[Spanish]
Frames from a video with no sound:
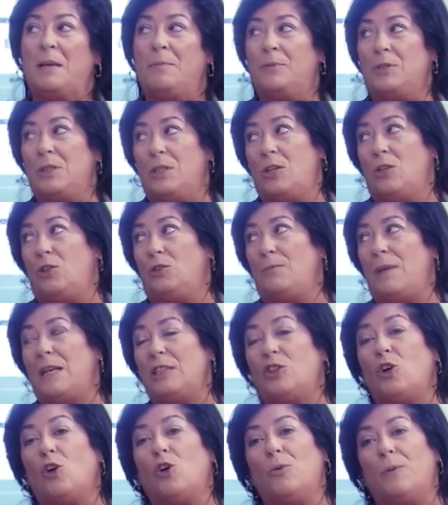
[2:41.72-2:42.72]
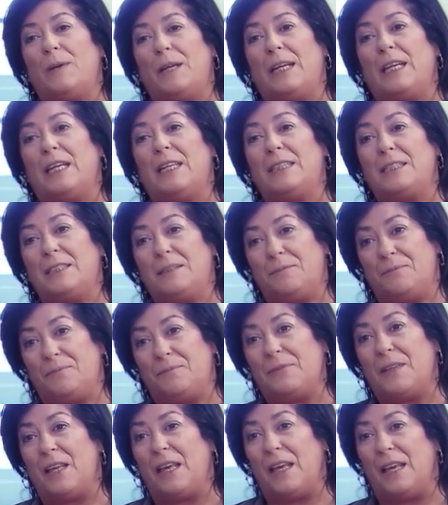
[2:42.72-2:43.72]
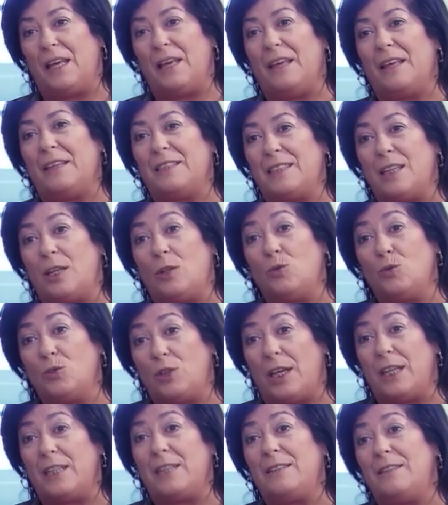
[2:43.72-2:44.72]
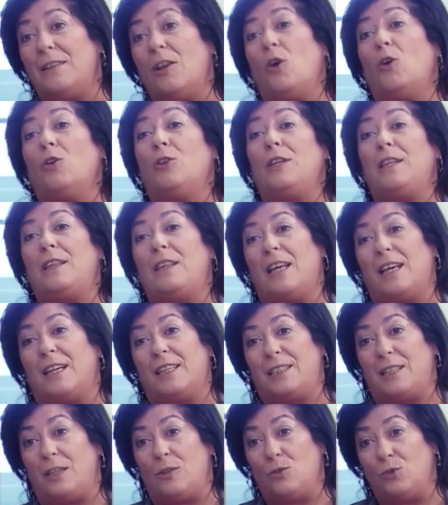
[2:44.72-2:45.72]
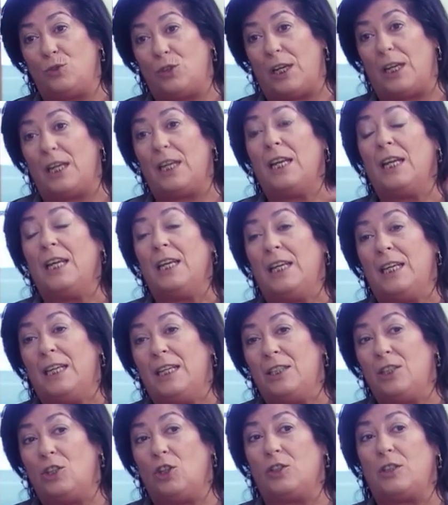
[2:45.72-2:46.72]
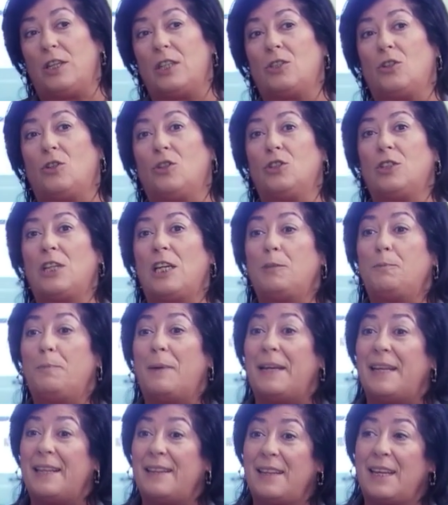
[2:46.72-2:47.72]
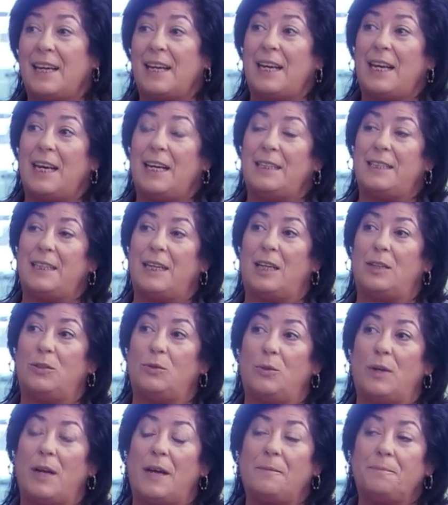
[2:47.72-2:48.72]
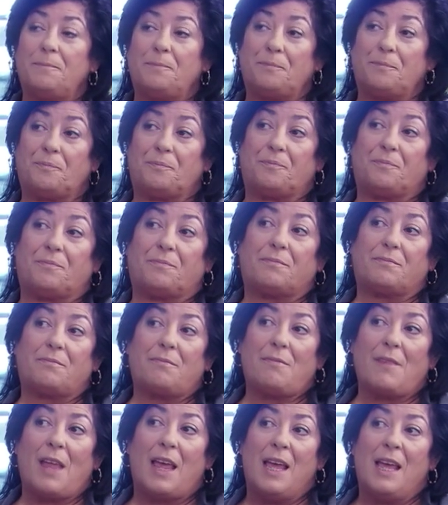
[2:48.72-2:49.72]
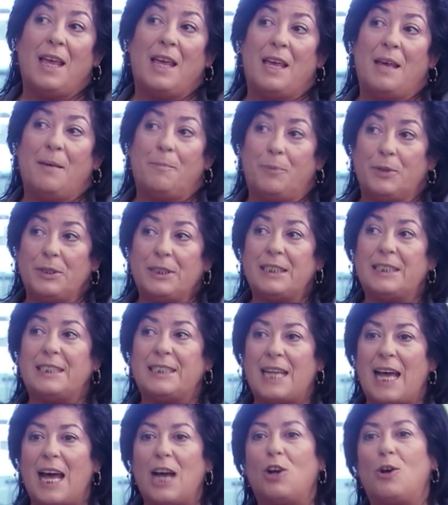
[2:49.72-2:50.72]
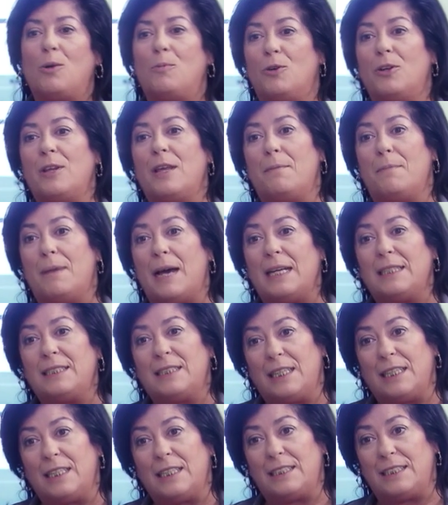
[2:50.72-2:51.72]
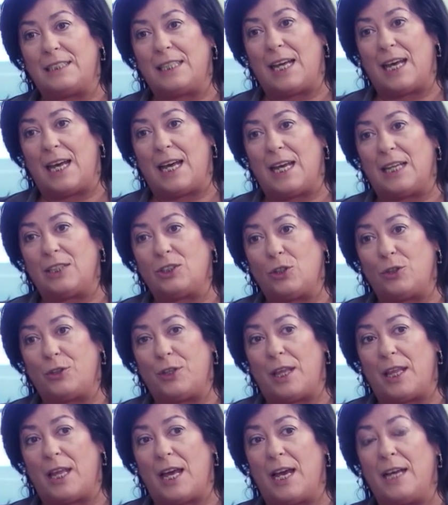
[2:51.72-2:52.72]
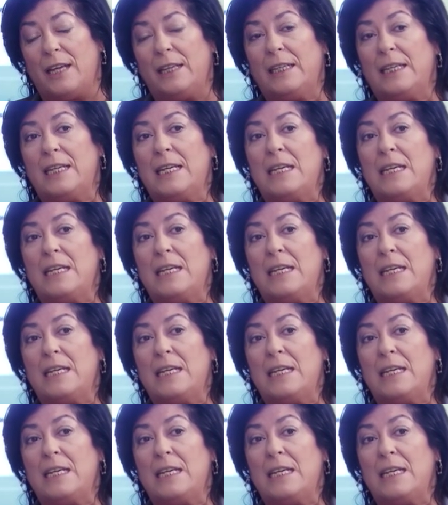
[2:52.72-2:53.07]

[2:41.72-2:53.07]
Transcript: pues los más jóvenes eh, se nutren o dicen que se nutren de otras cosas. Parece que la literatura, pues está como de más en esta sociedad.